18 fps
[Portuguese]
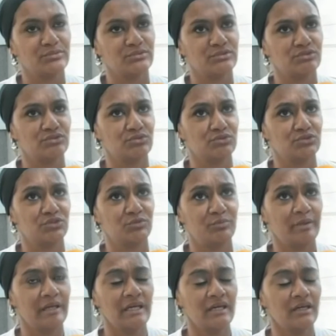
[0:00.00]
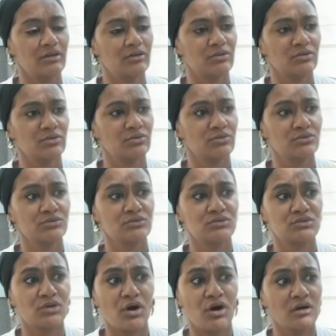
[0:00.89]
Por suspiro,
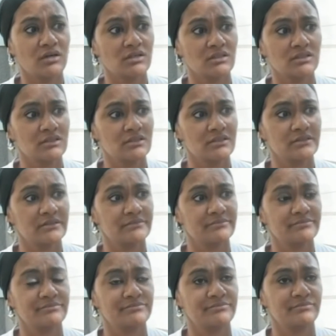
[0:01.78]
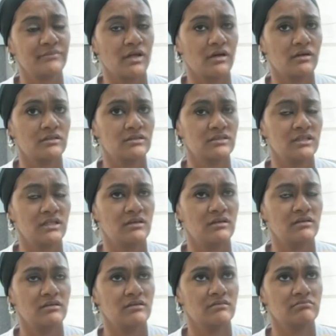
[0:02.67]
um toque,
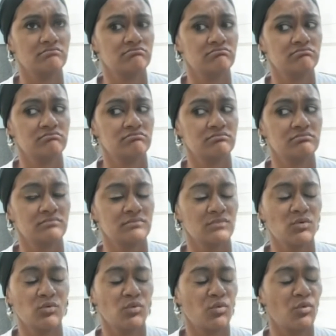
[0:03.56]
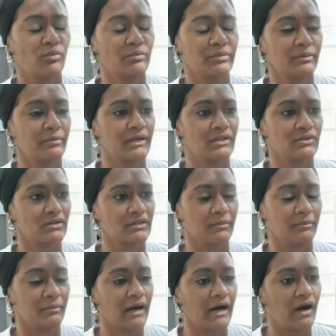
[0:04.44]
assim, um
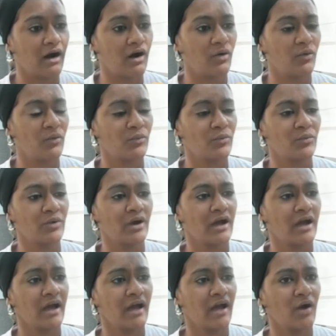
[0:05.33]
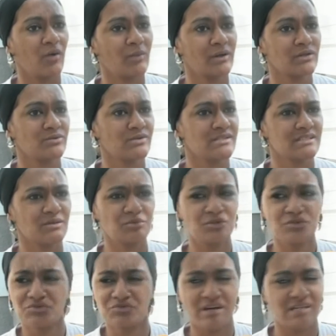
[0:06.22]
comprimento de mão, é uma
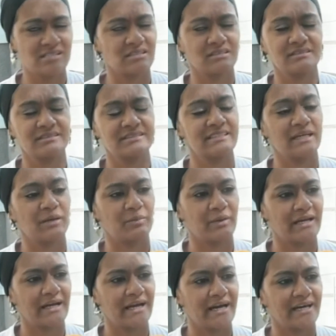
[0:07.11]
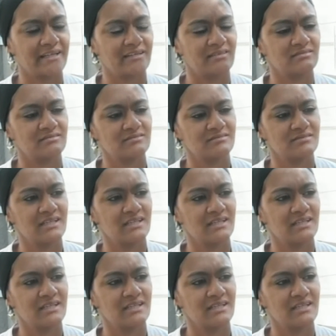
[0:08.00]
doença muito fácil de se apanhar.